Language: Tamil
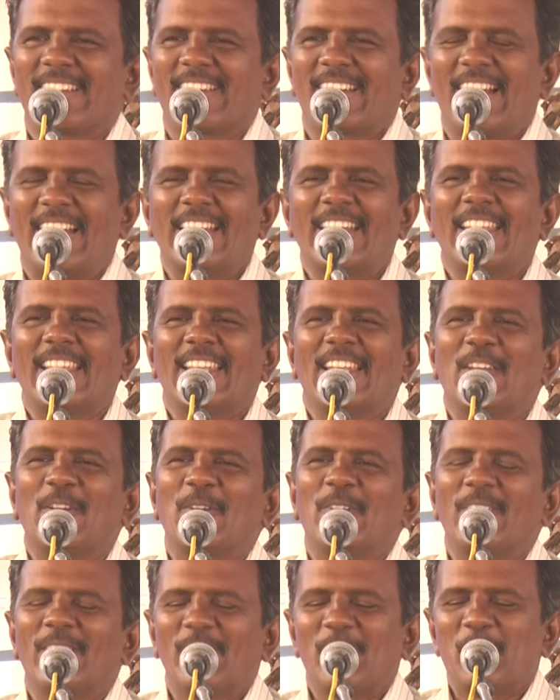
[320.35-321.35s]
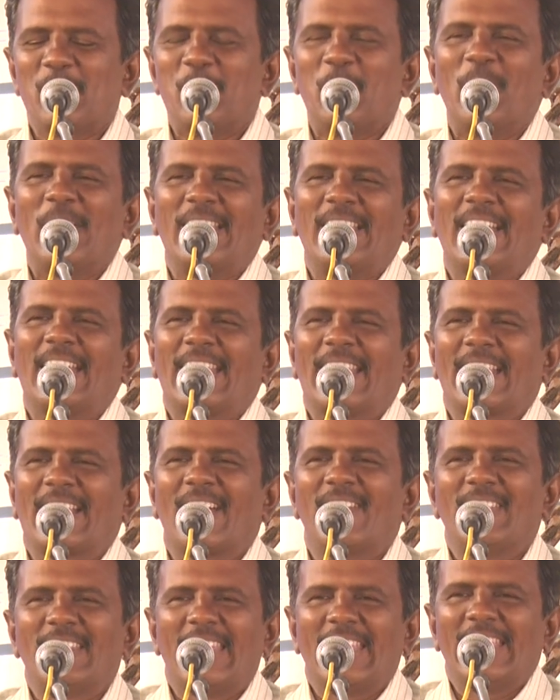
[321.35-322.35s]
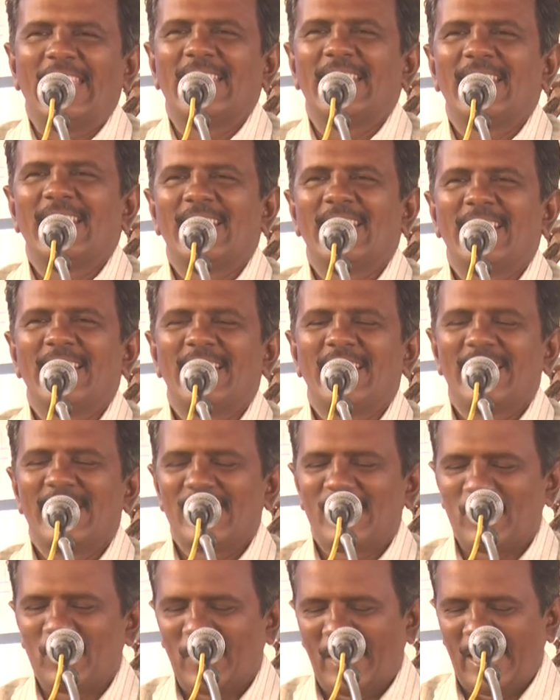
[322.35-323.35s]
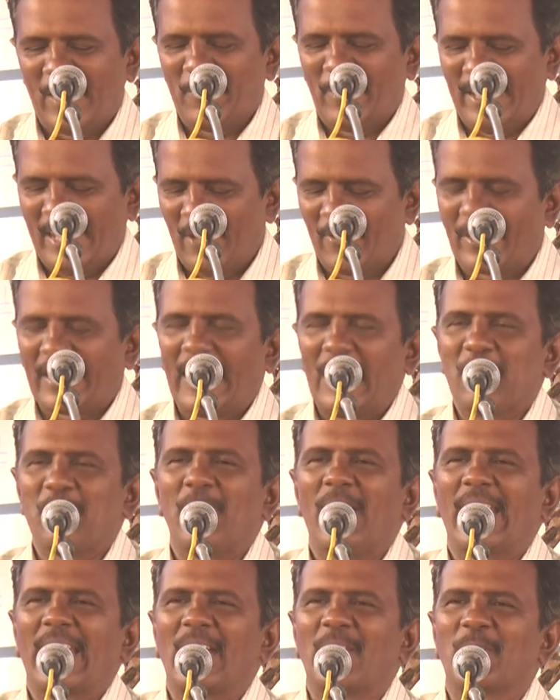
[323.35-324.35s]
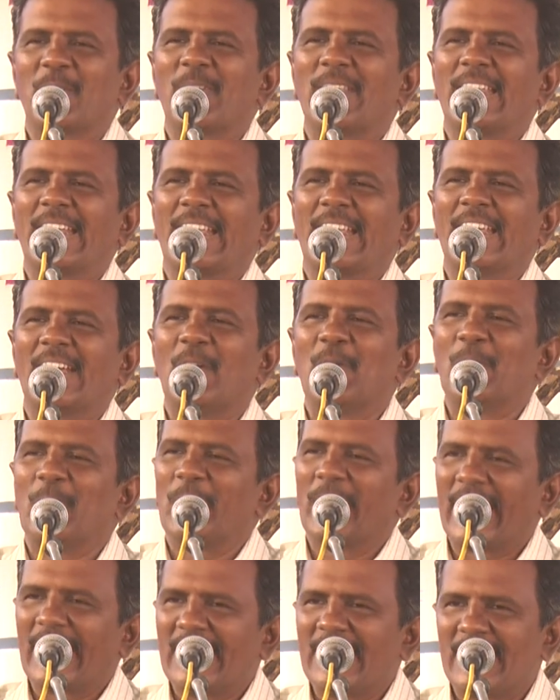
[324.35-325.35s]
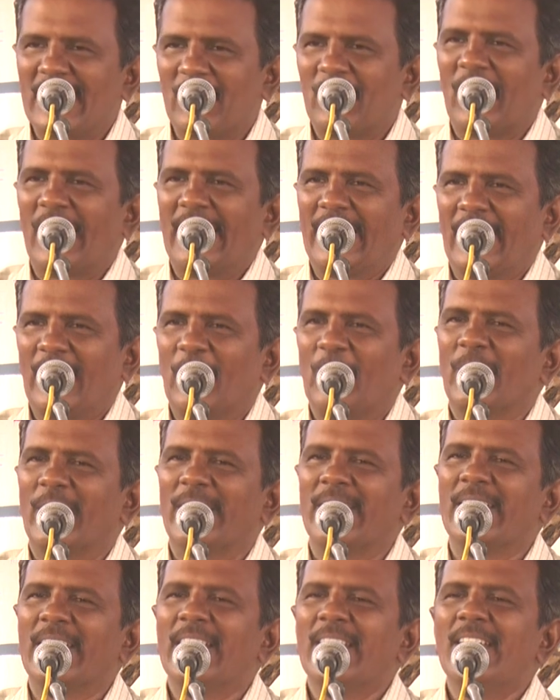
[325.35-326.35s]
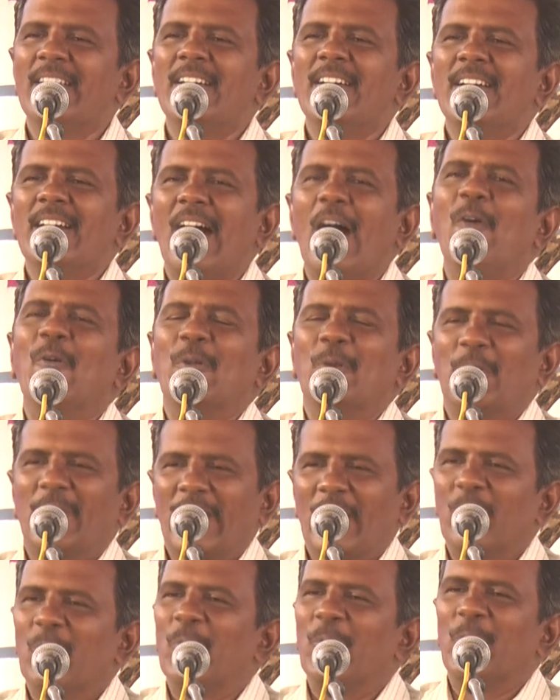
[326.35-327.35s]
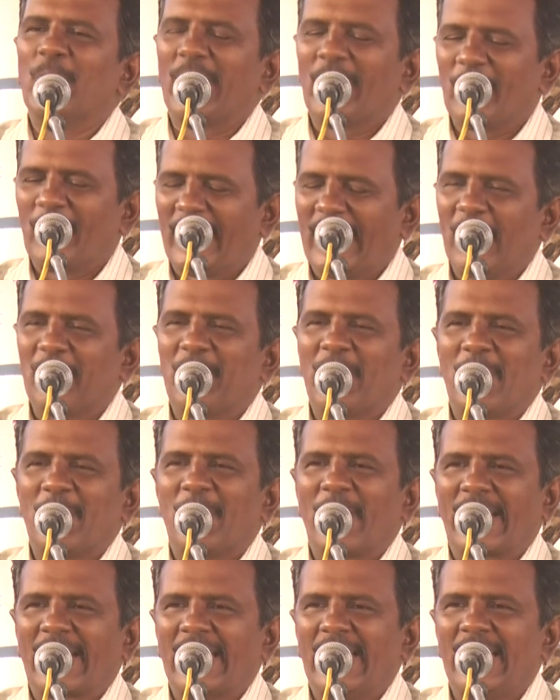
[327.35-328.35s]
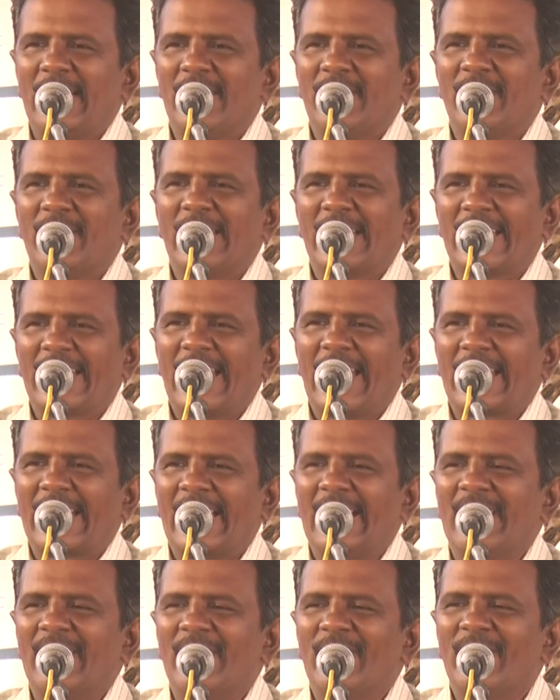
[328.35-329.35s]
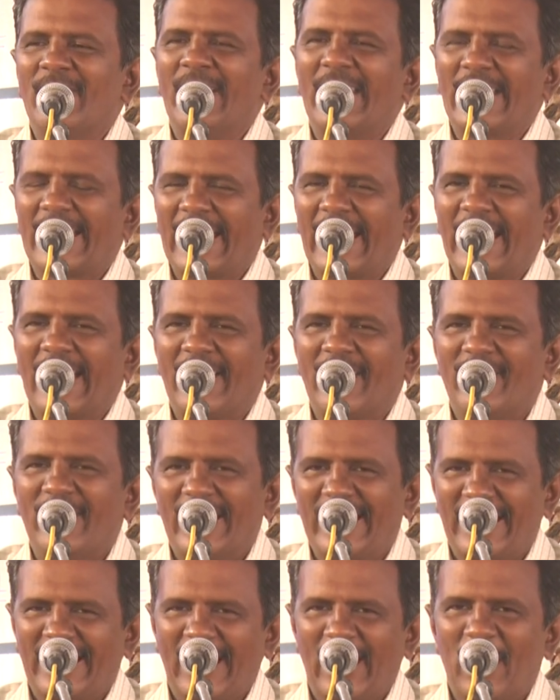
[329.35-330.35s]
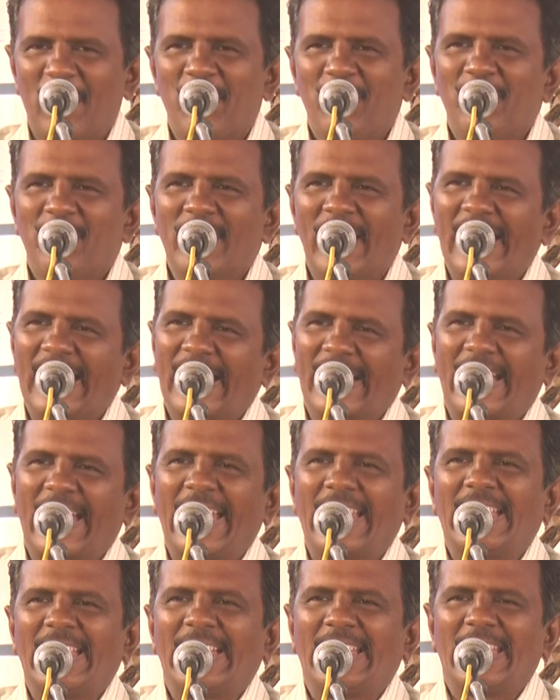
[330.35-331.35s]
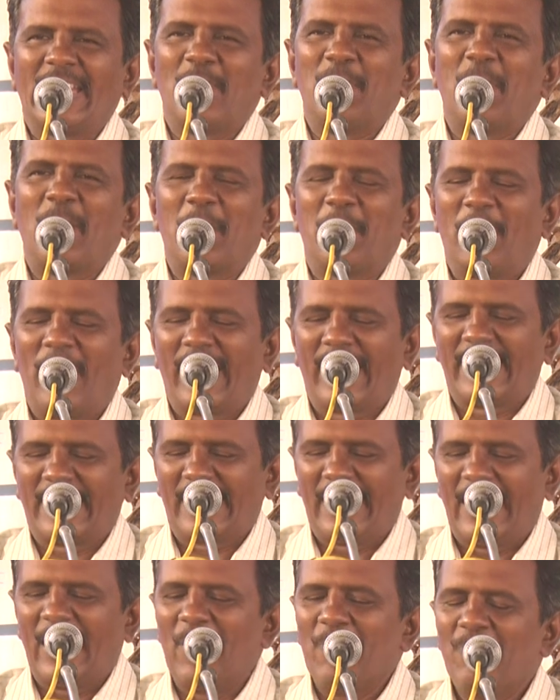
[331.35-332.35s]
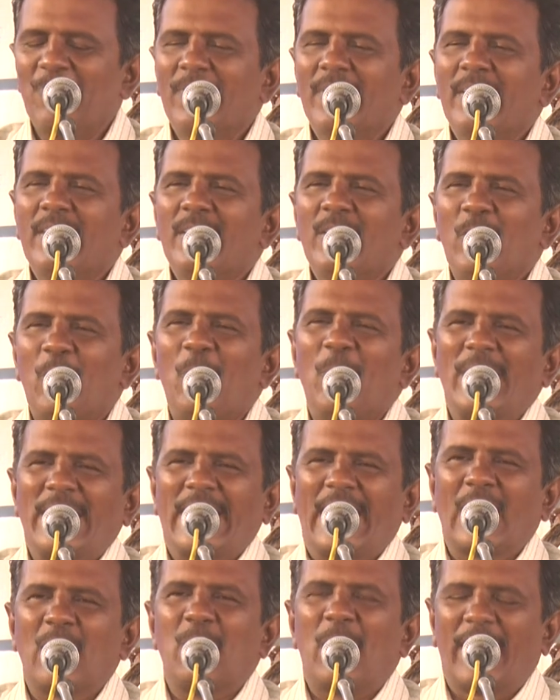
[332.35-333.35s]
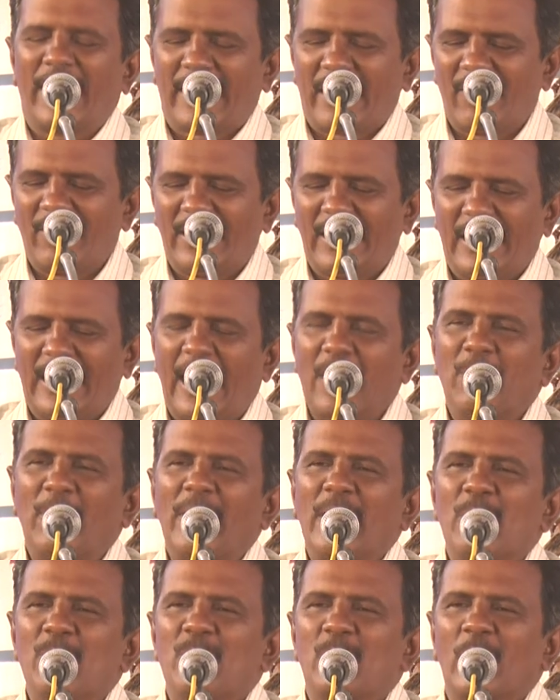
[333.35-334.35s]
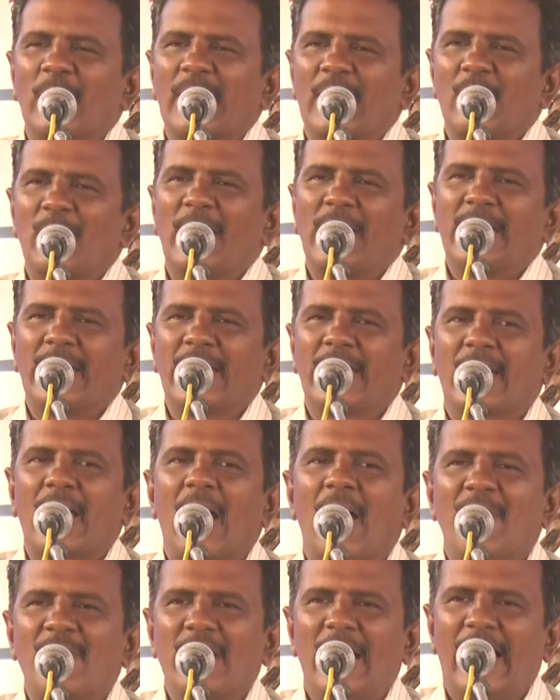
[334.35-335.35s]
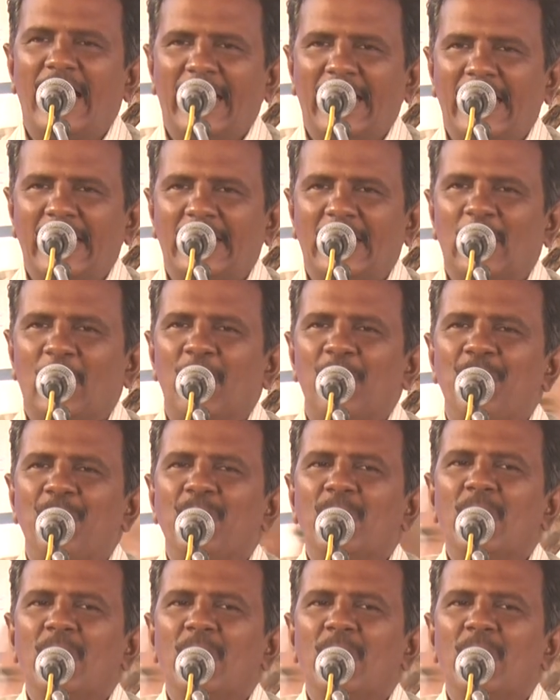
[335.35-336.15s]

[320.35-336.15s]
கண்ணீரின் மொழிதானே கவிதை சுடலிமணி அவர்களை பாராட்டுவதற்கு அவருடைய ஜீவா அண்ணனோடு அவருடைய ஊரினுடைய பெருமக்கள் வருகிறார்கள் வருக வருக எல்லாம் கைதட்டி நம்மளை பாராட்டலாம் ரொம்ப இயல்பான கவிதைகள் நான் மீண்டும் சொல்கிற மாதிரி காவிய அரங்கத்திலும்